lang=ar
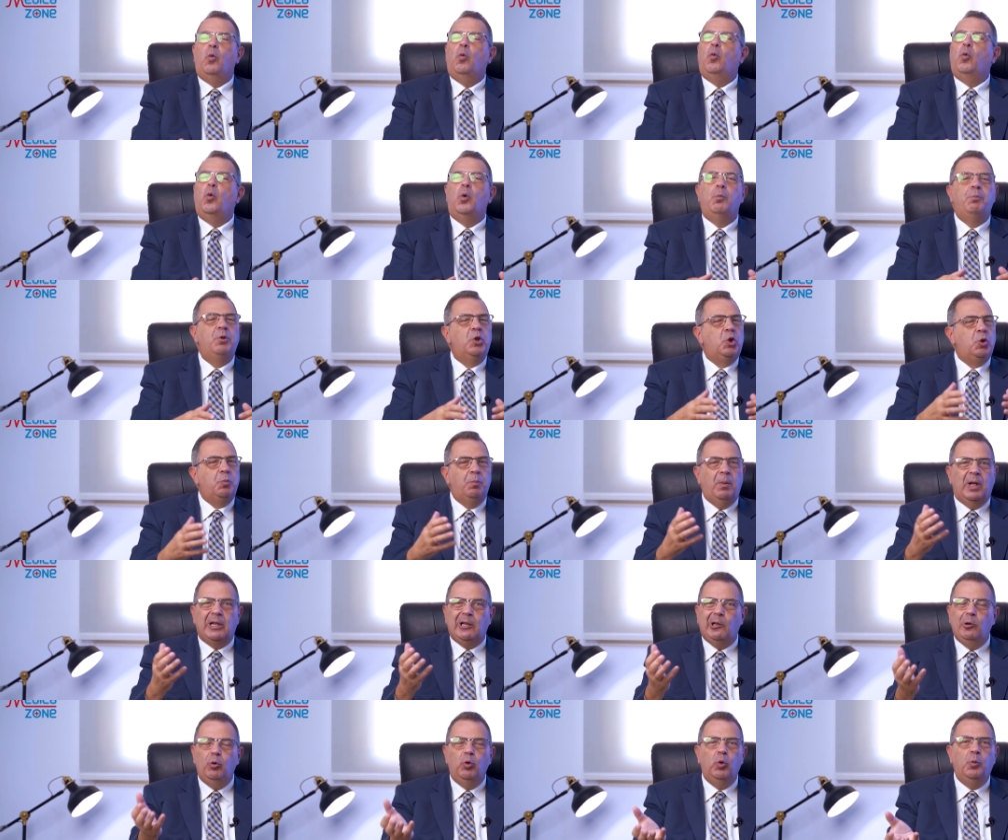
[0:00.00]
ومش
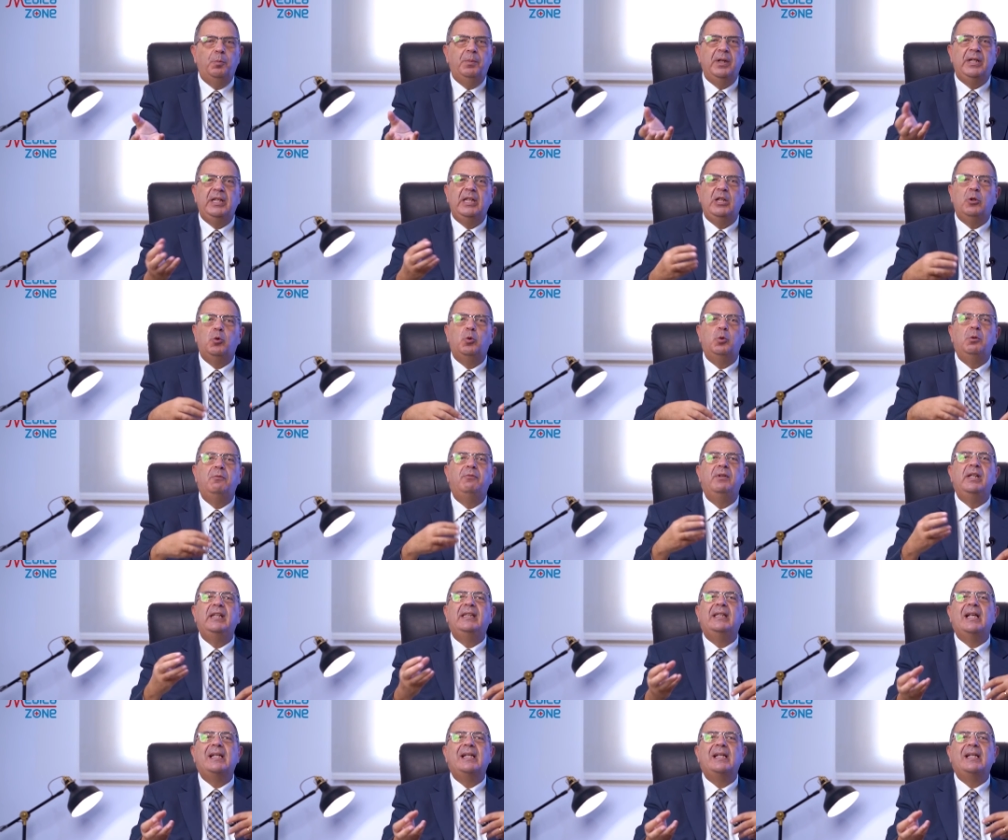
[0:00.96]
مطلوب ان يكون في